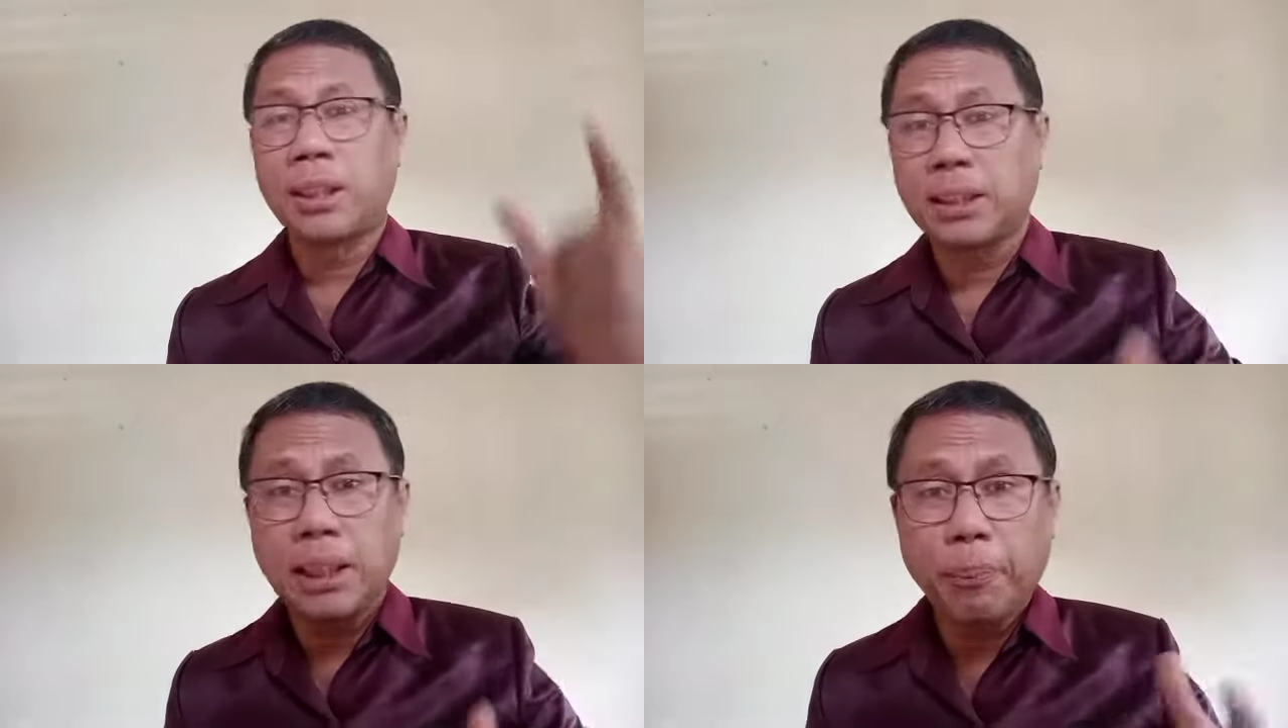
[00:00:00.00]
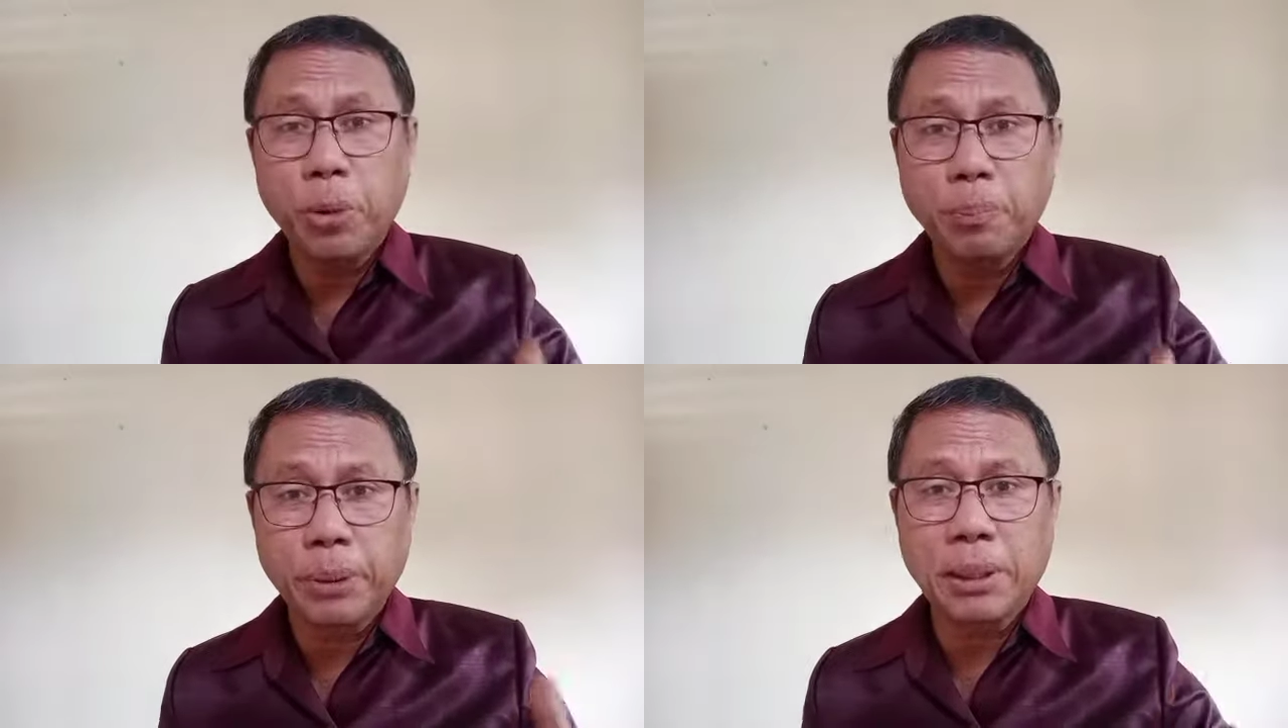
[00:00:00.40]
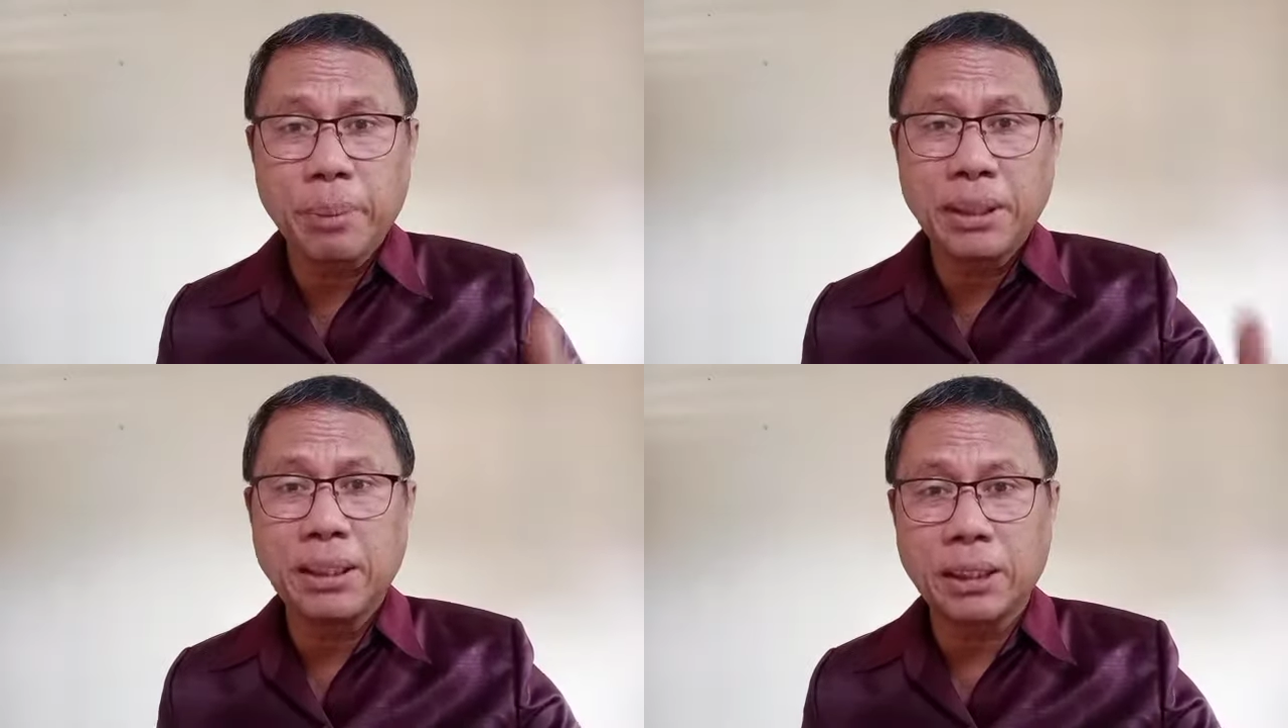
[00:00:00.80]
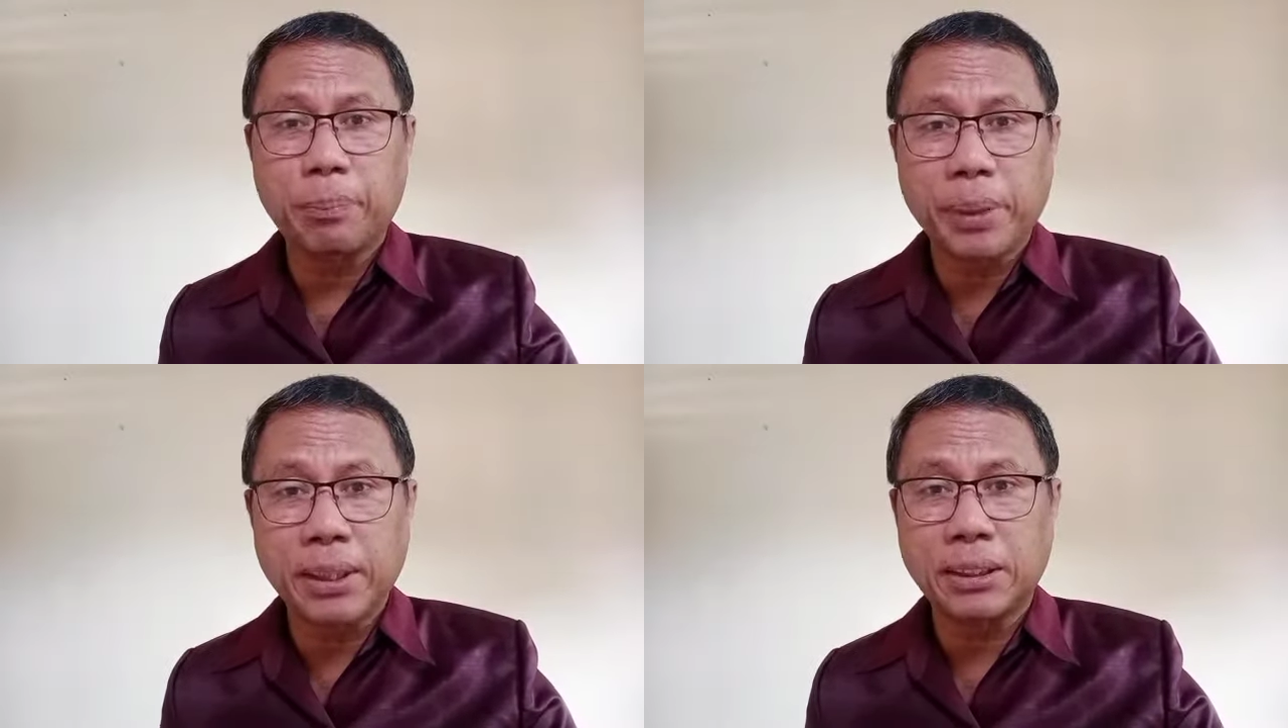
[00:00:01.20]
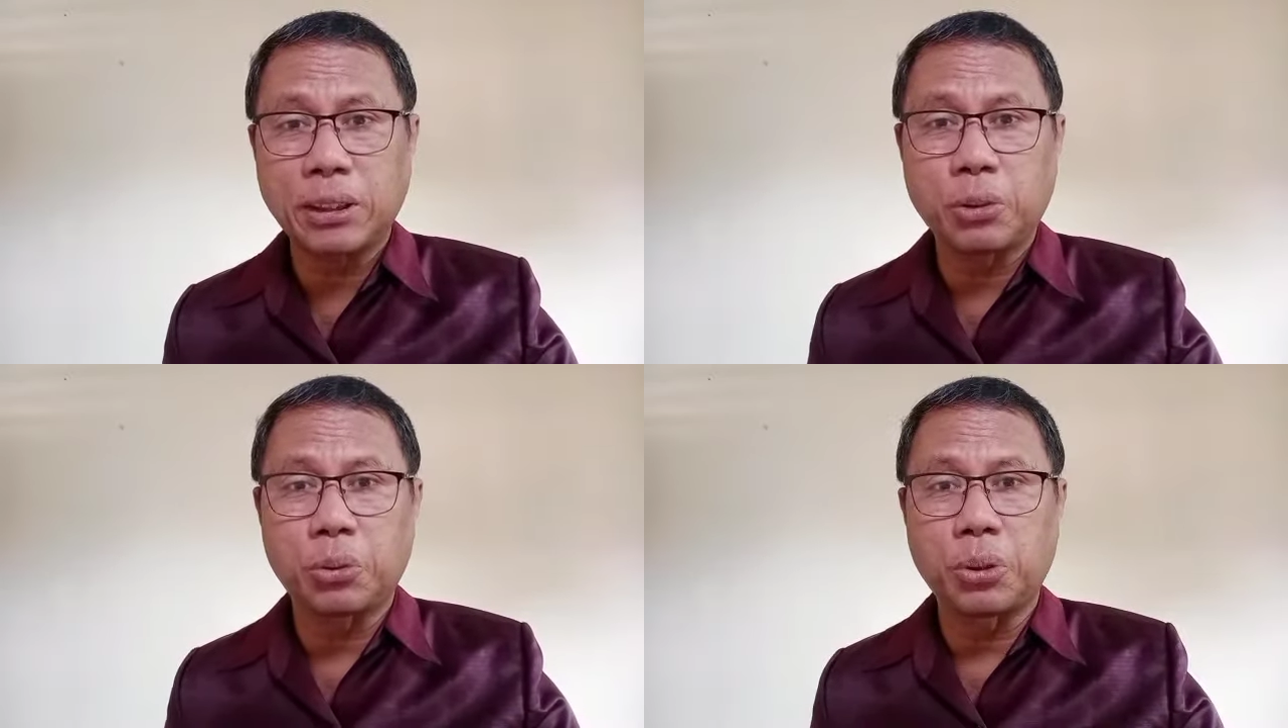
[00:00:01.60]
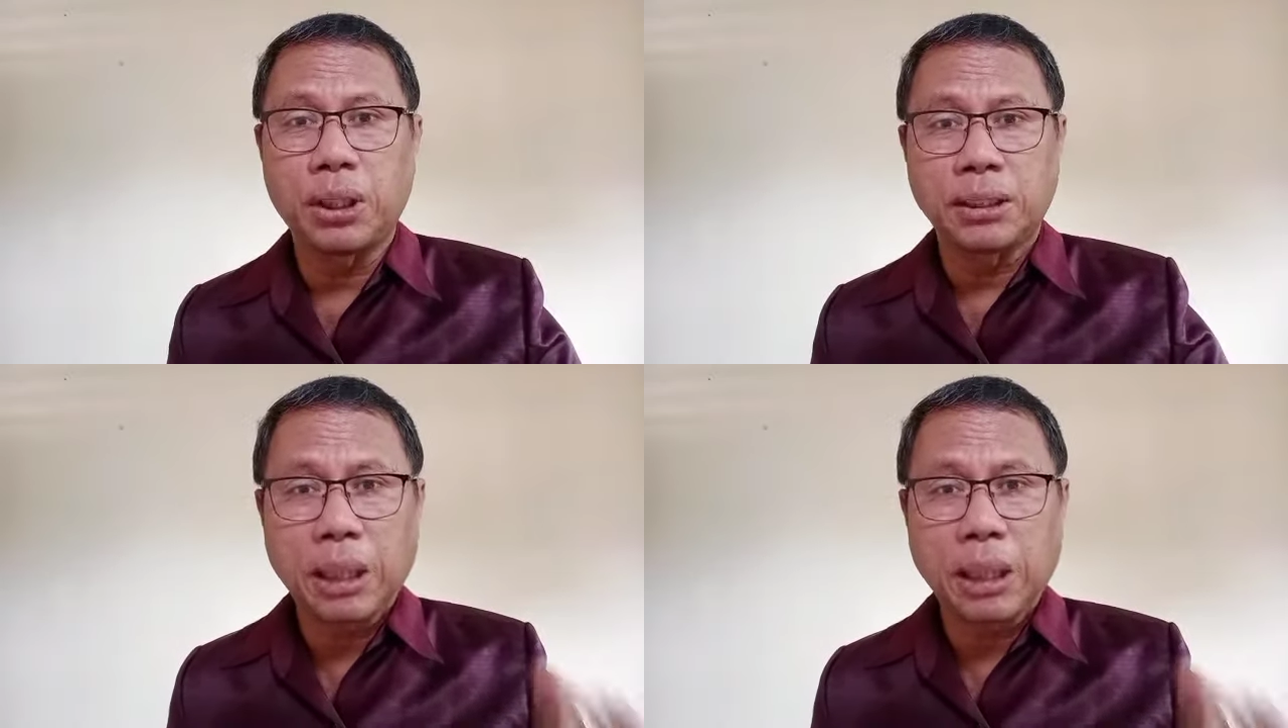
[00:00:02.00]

Dia belum pernah melihat planet itu,